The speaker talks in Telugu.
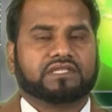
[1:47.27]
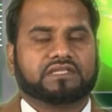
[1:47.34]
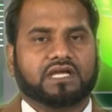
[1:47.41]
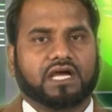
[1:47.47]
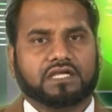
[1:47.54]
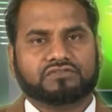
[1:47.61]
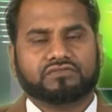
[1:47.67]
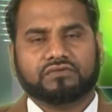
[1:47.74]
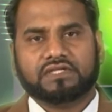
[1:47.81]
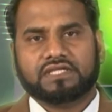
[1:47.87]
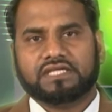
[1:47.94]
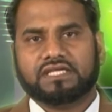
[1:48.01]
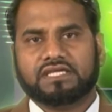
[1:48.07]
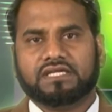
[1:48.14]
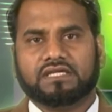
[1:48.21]

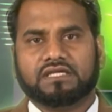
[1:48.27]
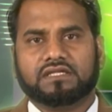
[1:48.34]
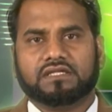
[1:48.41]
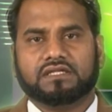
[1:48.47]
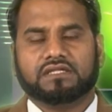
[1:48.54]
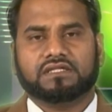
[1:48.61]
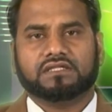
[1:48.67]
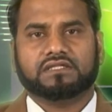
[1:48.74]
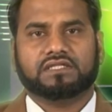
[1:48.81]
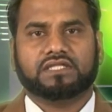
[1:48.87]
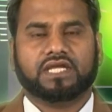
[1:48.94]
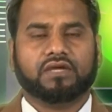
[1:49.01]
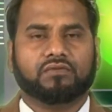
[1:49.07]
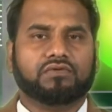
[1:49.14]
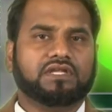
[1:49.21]
దాసునికి
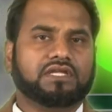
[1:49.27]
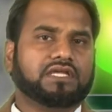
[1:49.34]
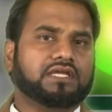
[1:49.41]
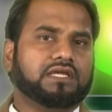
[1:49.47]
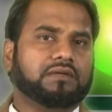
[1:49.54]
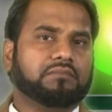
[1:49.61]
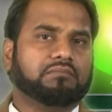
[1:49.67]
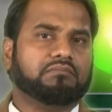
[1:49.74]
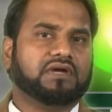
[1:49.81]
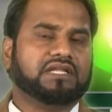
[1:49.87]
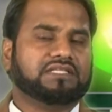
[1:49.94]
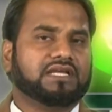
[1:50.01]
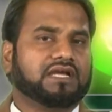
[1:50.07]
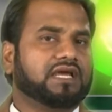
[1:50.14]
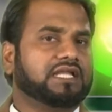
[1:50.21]
దేవునికి
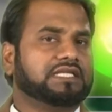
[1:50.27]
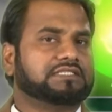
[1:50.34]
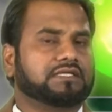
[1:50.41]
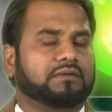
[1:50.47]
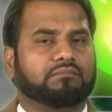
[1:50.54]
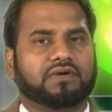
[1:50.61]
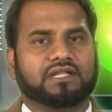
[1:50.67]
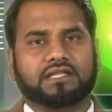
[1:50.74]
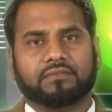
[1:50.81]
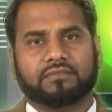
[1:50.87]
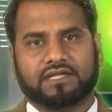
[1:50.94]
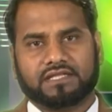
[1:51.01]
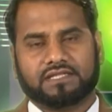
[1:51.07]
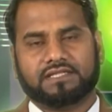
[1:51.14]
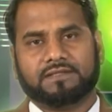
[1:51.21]
మధ్య గల సంబంధం
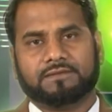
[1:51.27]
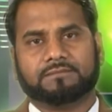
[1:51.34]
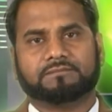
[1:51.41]
అనేది